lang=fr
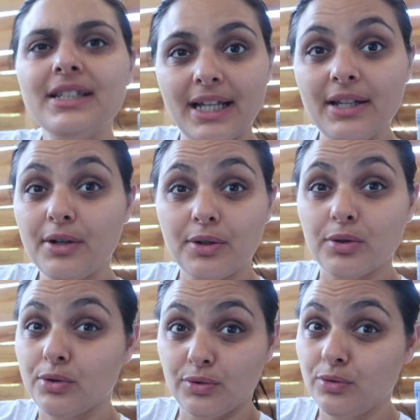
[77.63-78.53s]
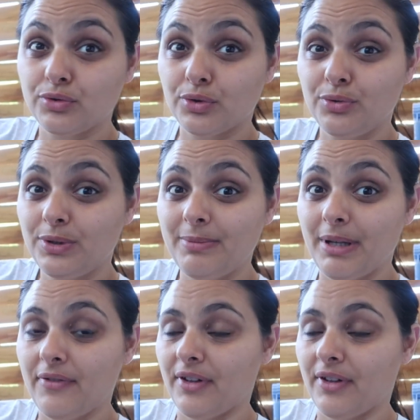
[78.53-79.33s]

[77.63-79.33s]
d'ailleurs aujourd'hui ben,